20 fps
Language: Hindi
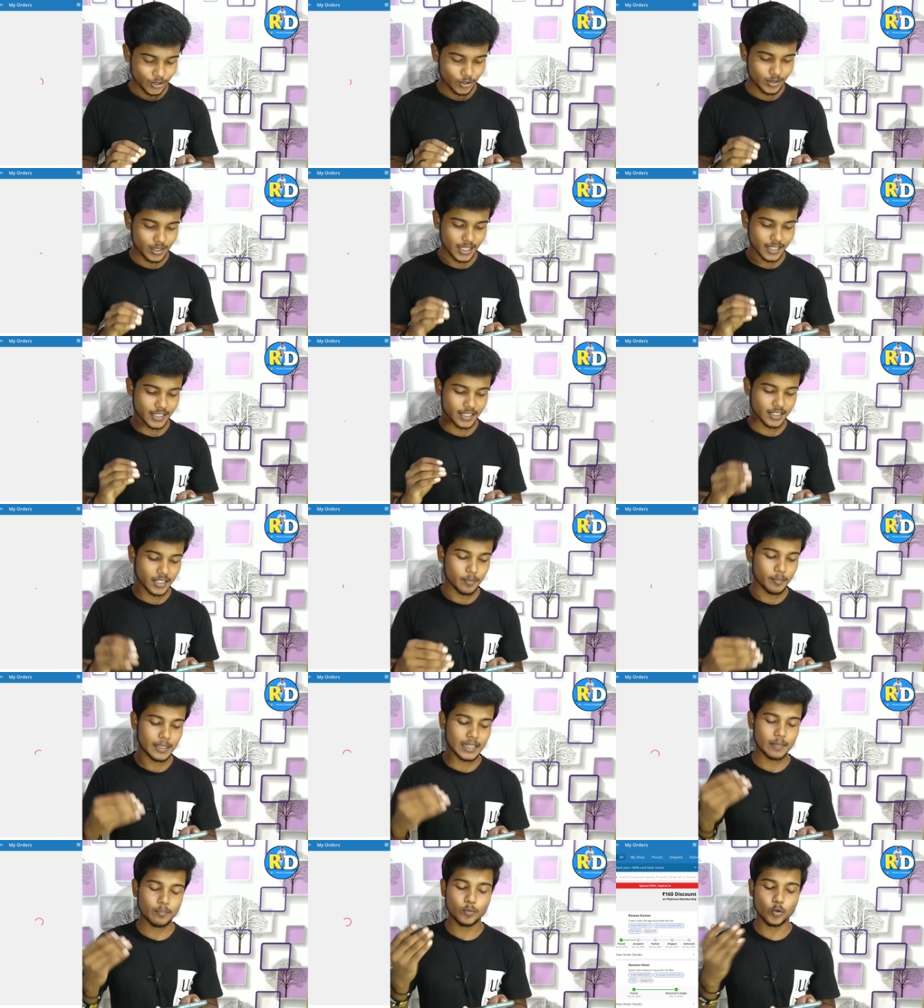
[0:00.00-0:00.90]
तो देख सकते
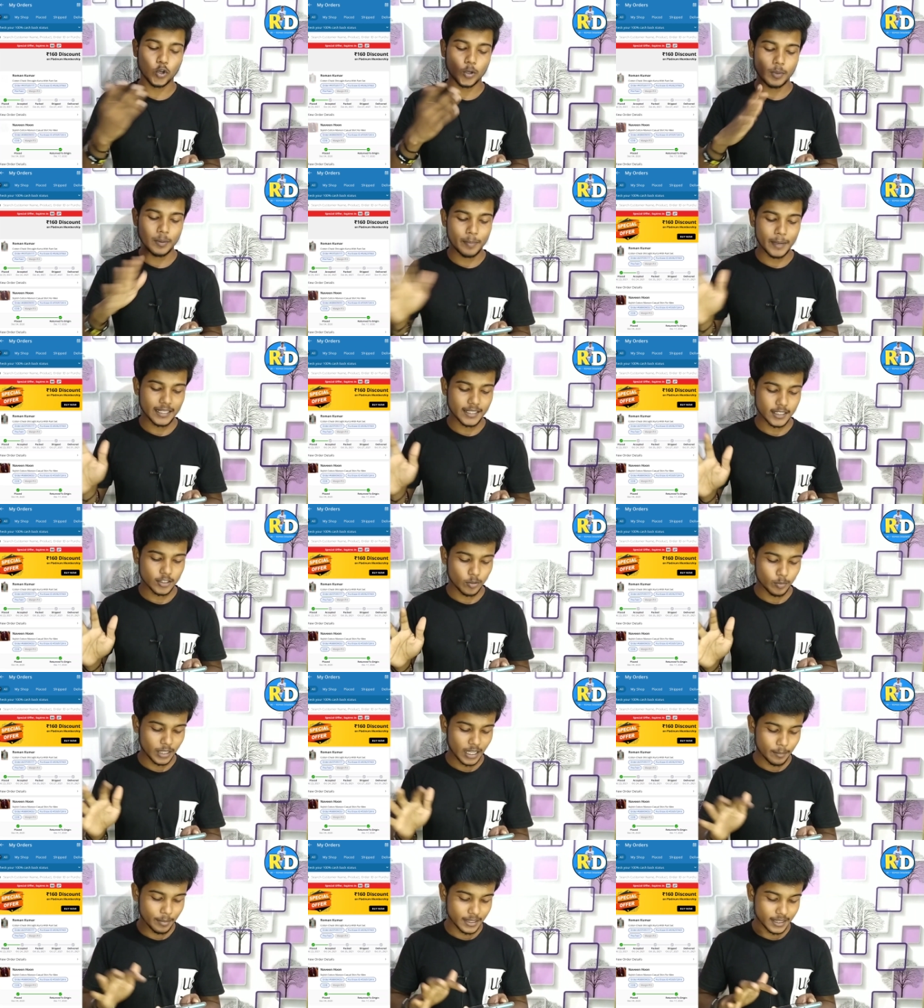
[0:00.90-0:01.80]
हैं मतलब कोई भी पैसा तो
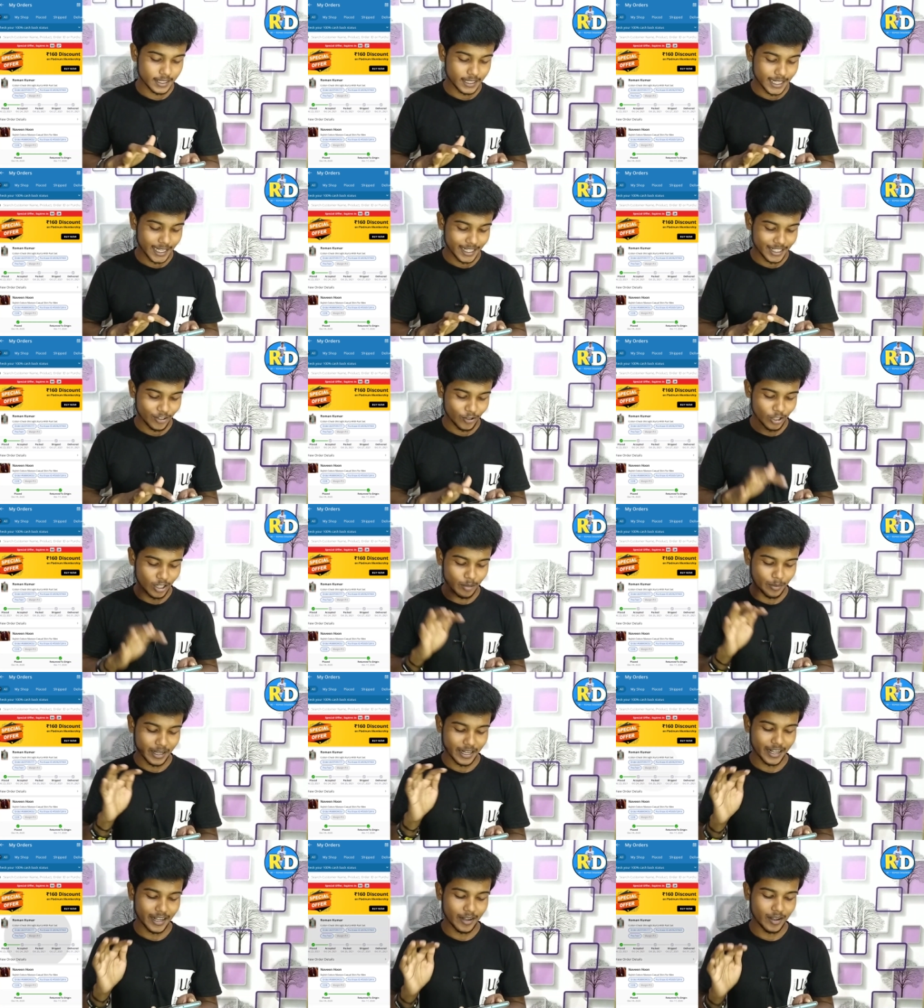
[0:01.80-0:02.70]
हमने यहाँ पे दिया नहीं और
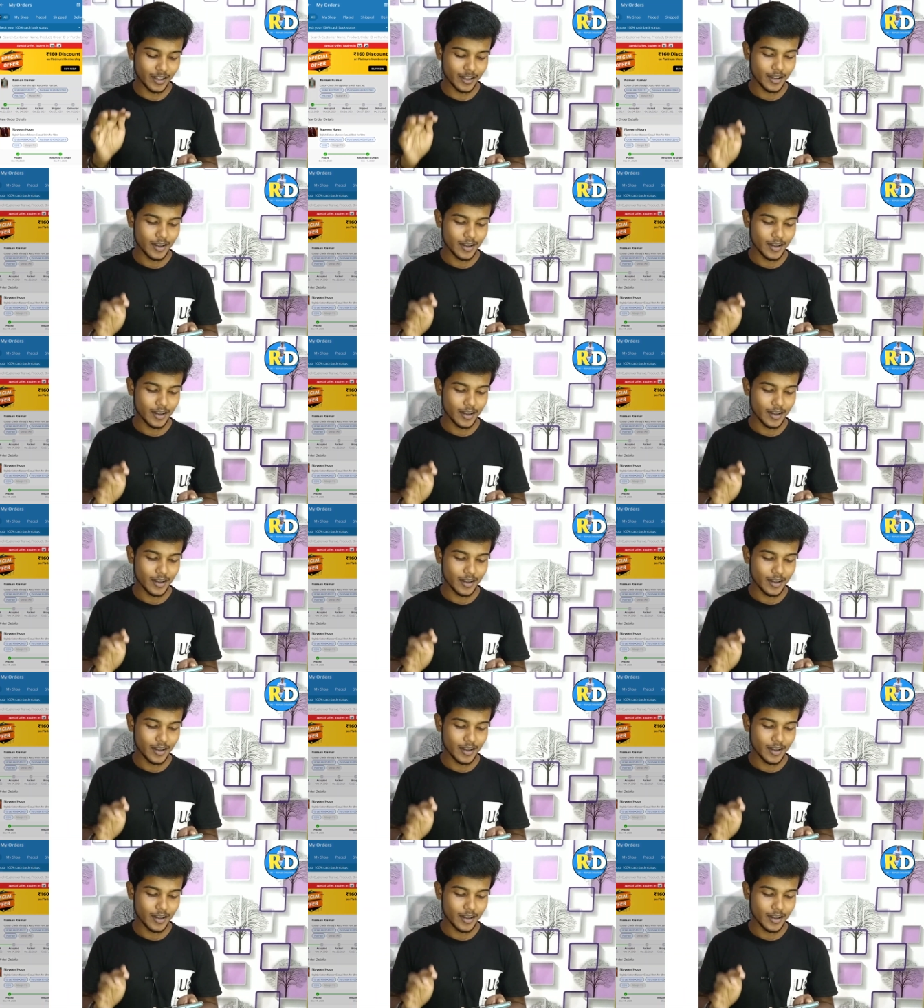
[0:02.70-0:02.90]
हमारा